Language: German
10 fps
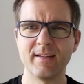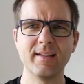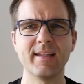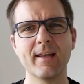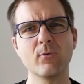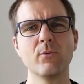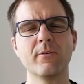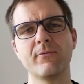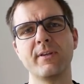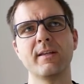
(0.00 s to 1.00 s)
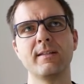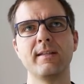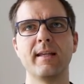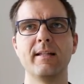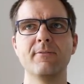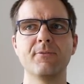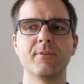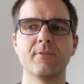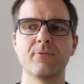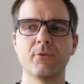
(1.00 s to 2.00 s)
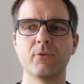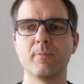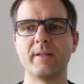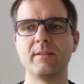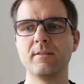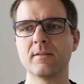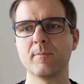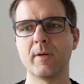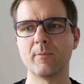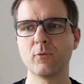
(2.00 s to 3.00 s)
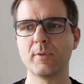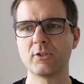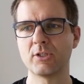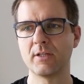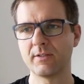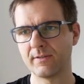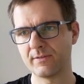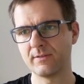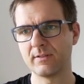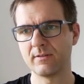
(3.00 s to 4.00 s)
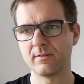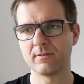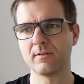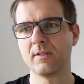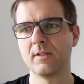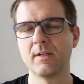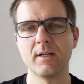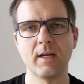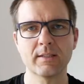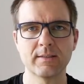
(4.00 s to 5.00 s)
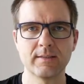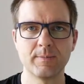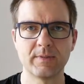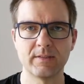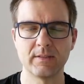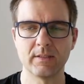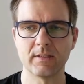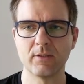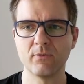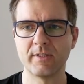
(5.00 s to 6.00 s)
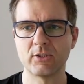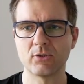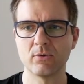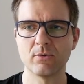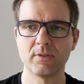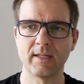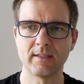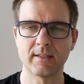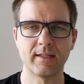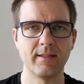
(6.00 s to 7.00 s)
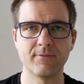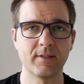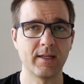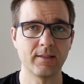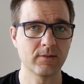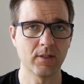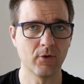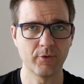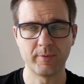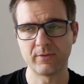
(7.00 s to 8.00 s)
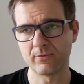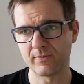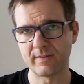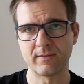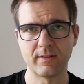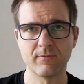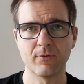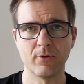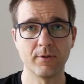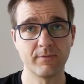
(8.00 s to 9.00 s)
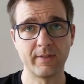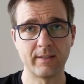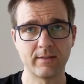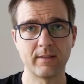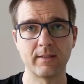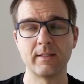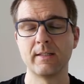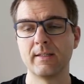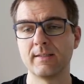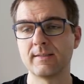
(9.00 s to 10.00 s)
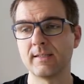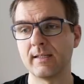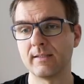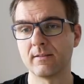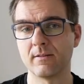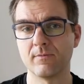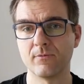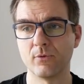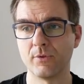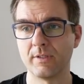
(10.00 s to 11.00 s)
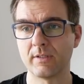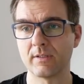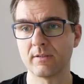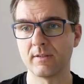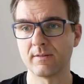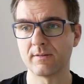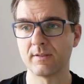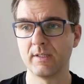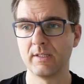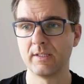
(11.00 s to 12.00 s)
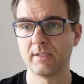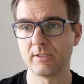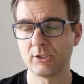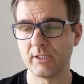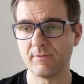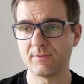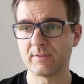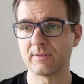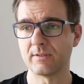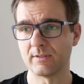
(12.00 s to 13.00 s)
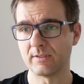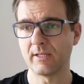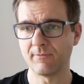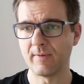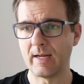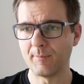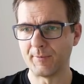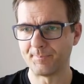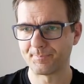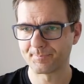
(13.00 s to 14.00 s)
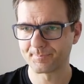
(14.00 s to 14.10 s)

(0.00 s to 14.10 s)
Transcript: Denn ich lade ungefähr die Hälfte für so einen Berlin-Trip am Supercharger. Das sind hier diese 78 Kilowattstunden und die andere Hälfte lade ich zu Hause beziehungsweise dann vor Ort während der Zeit, wo ich das Geschäftstreffen habe.